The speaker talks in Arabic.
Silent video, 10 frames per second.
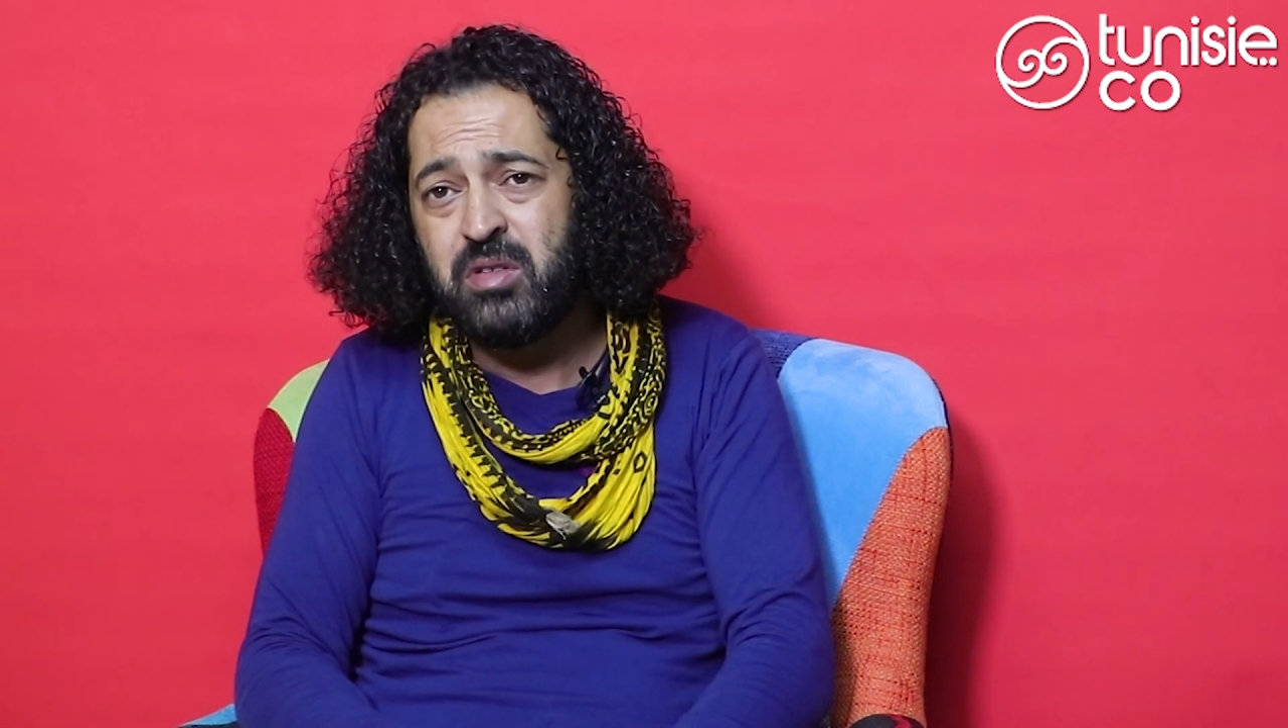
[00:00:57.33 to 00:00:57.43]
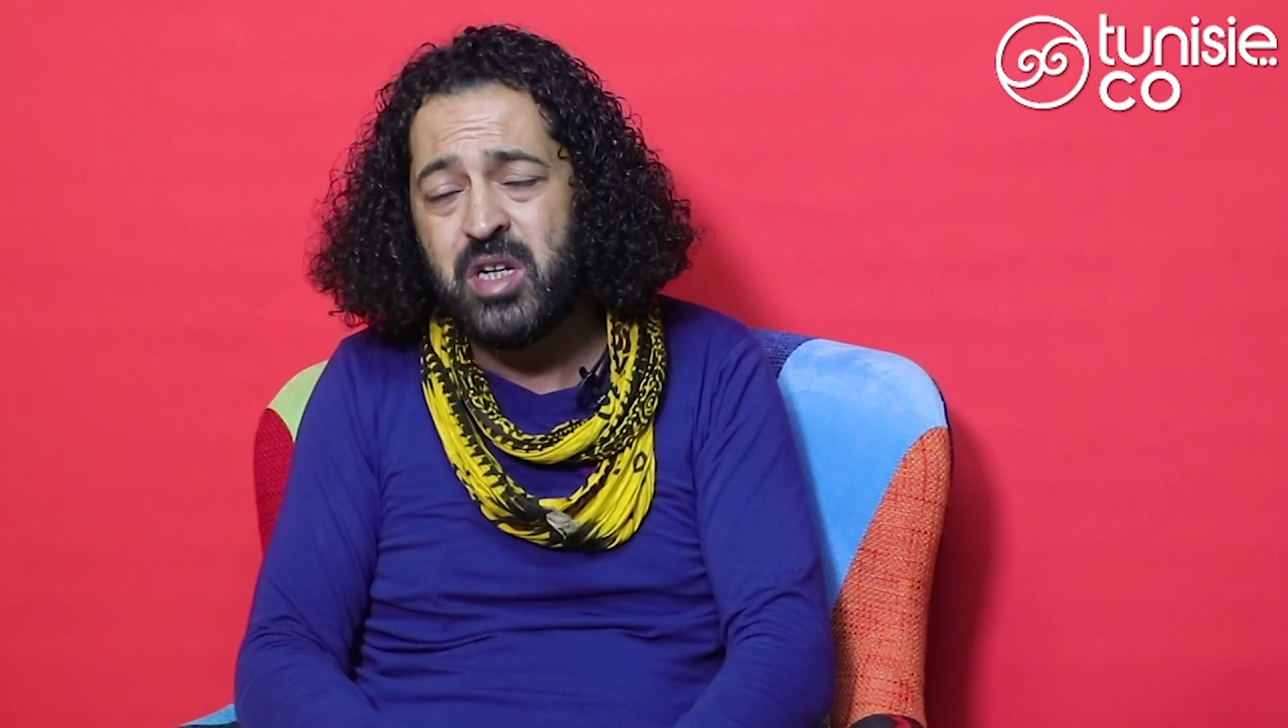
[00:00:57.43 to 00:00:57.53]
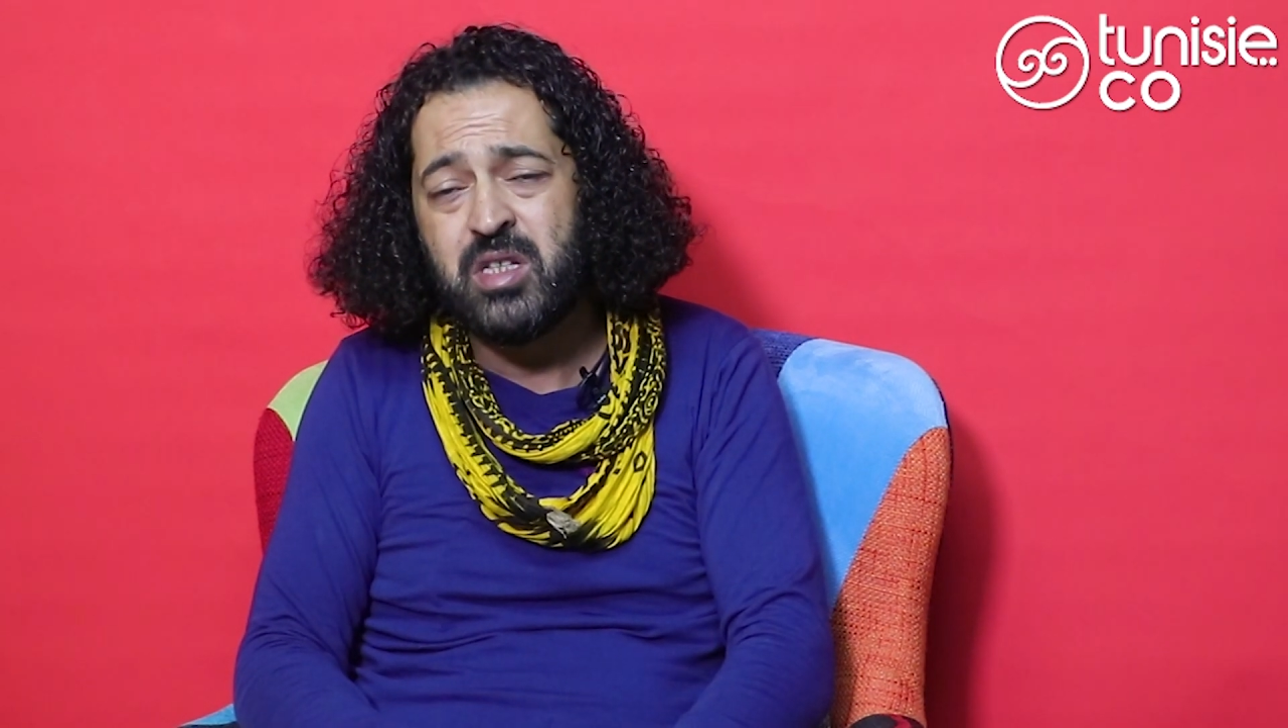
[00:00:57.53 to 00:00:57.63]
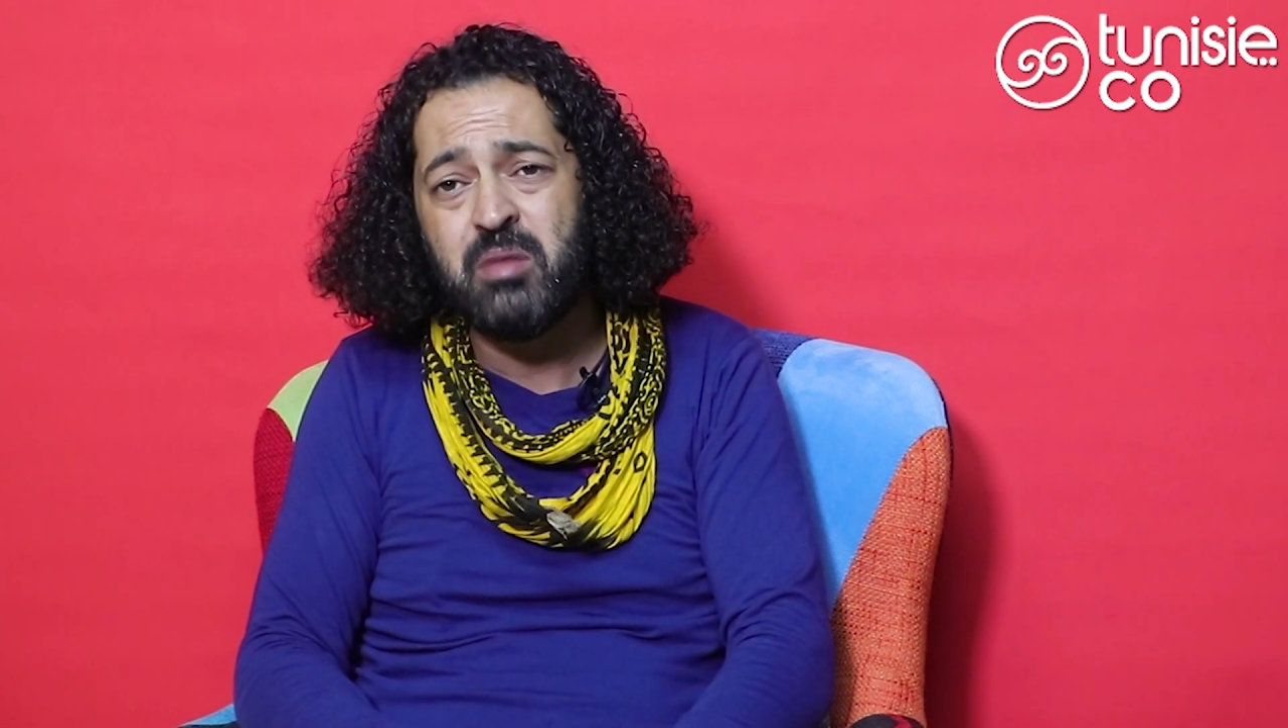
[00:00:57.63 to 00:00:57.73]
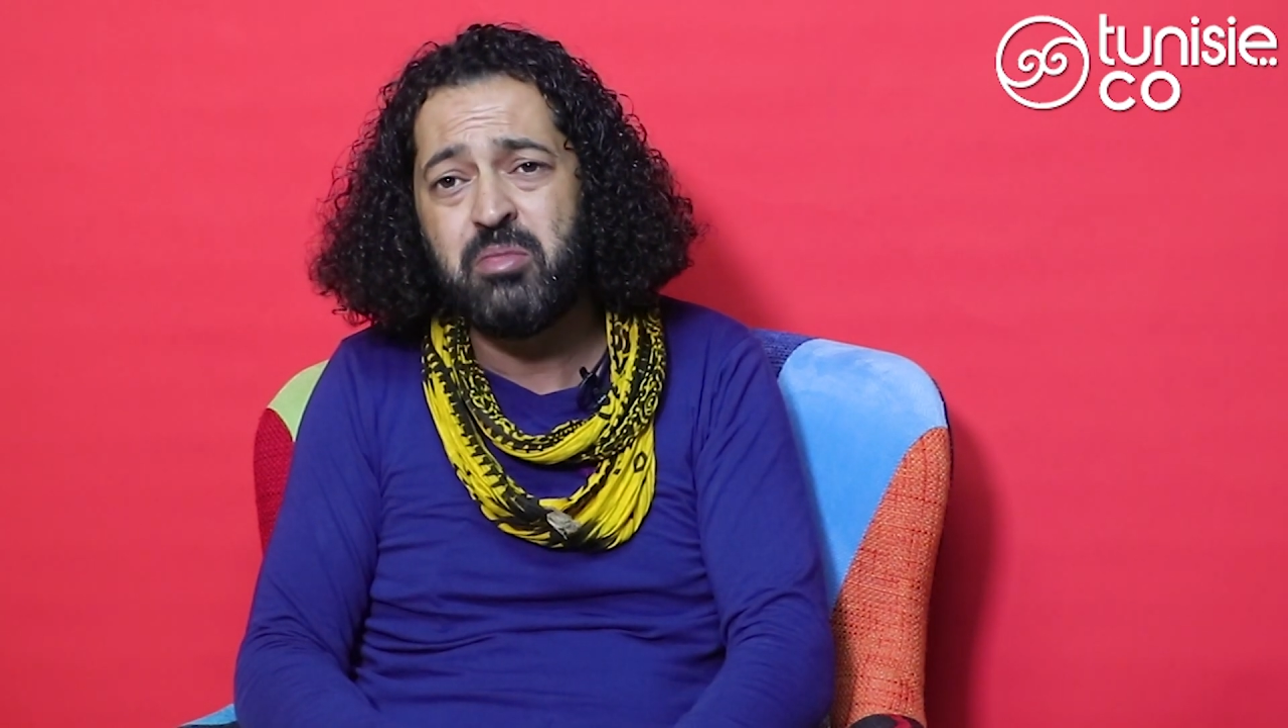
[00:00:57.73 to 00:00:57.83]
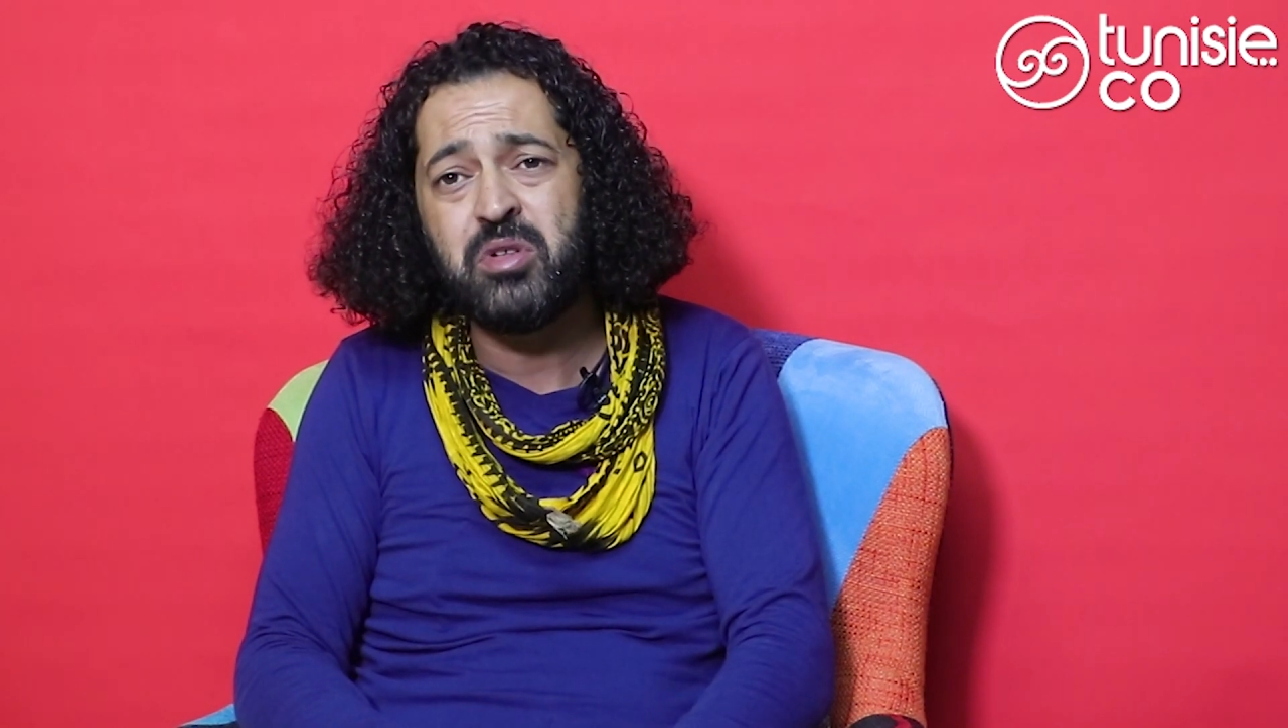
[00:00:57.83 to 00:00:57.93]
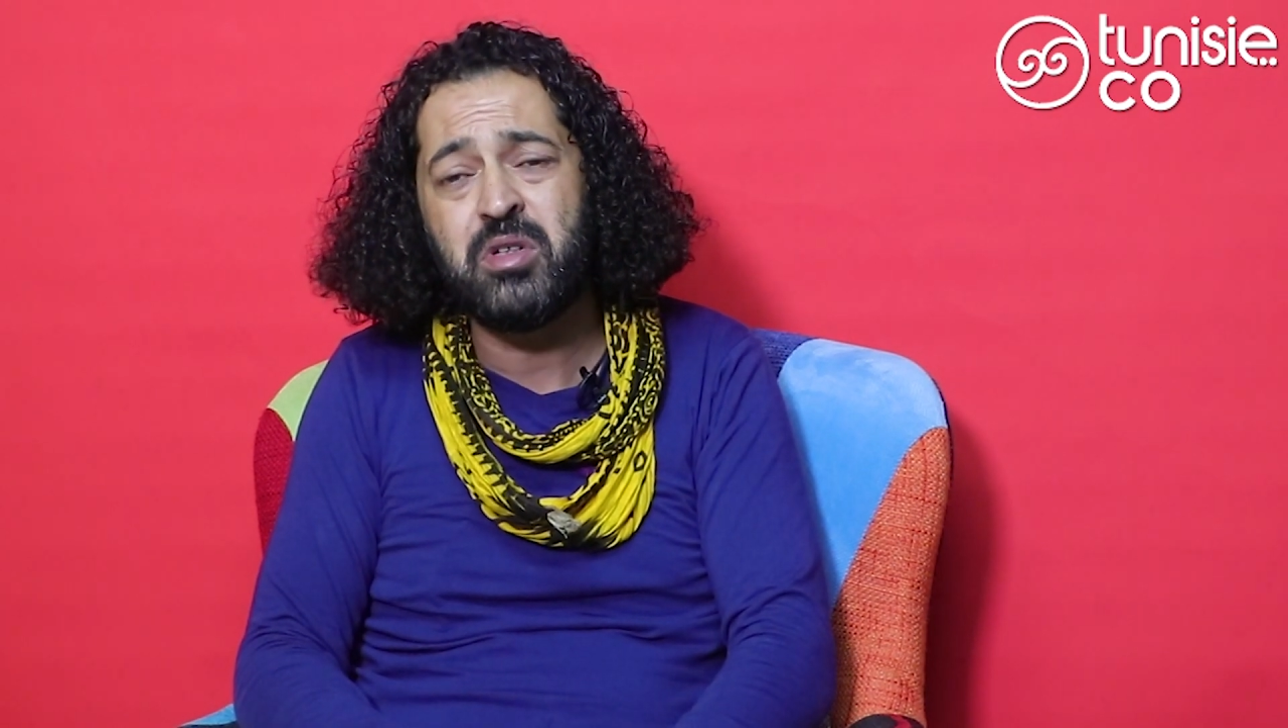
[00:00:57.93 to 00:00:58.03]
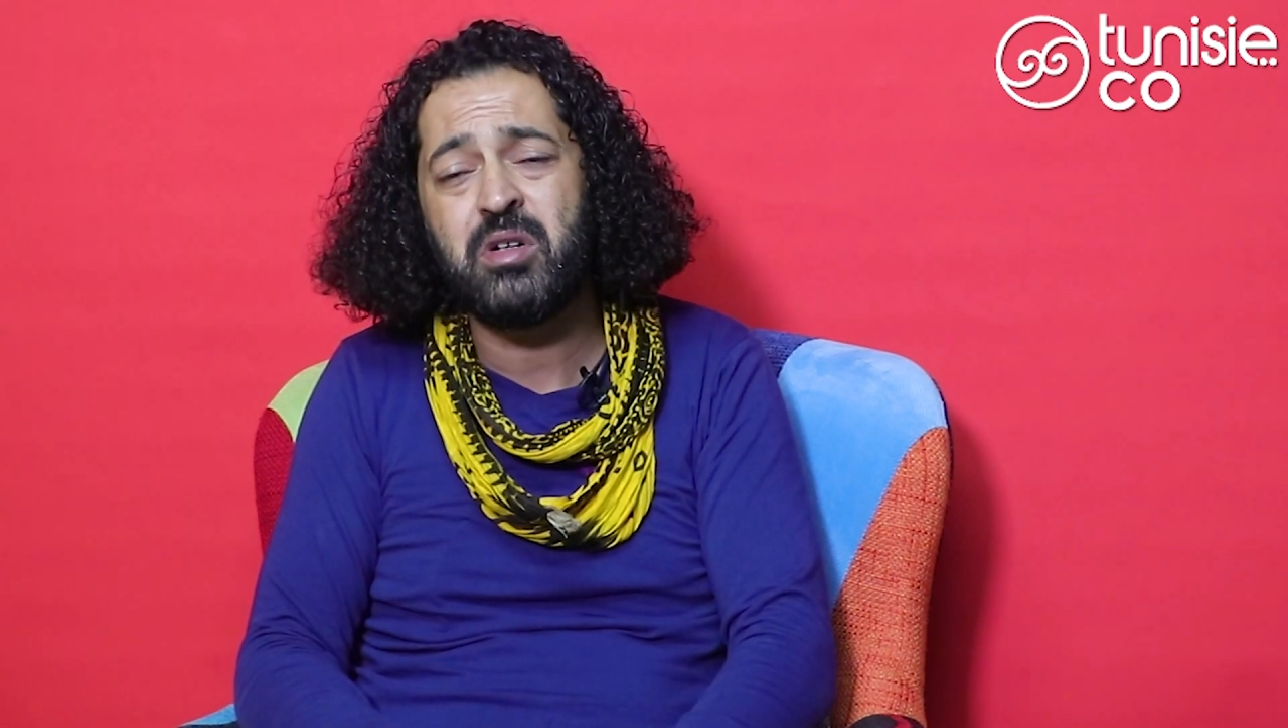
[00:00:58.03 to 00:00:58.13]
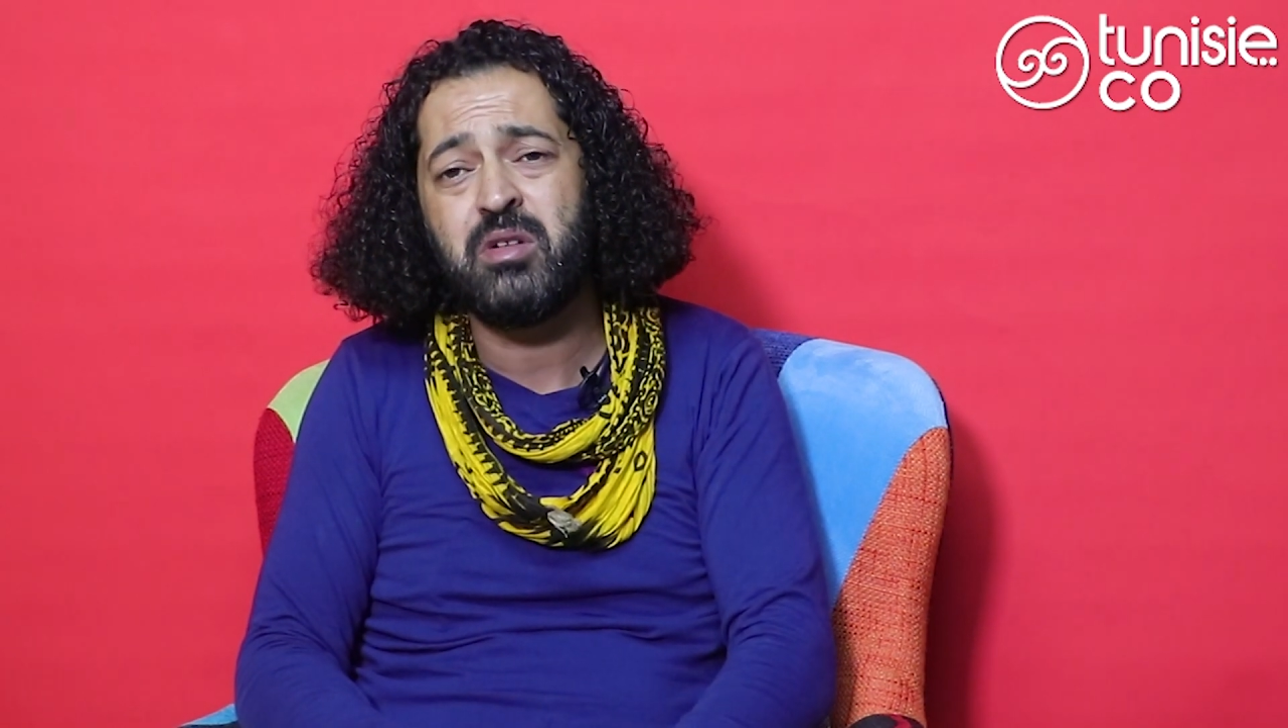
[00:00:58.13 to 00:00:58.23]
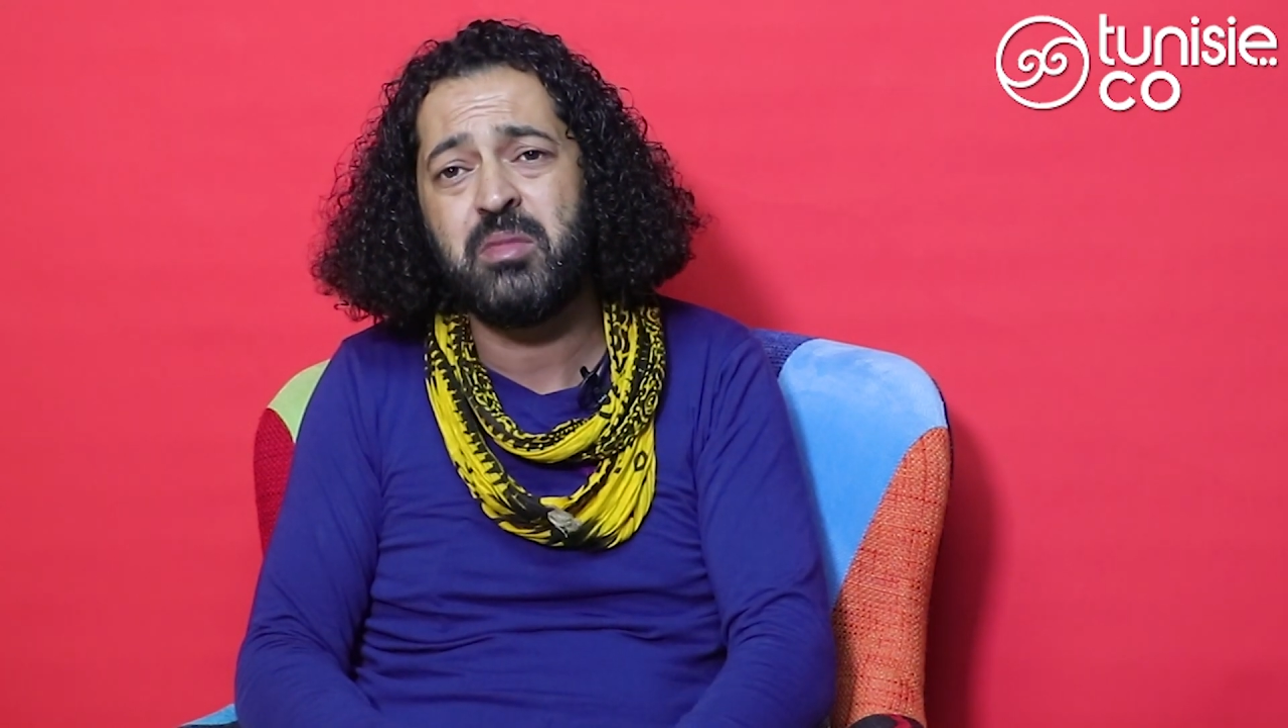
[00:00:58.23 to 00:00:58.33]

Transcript: تري امبورتون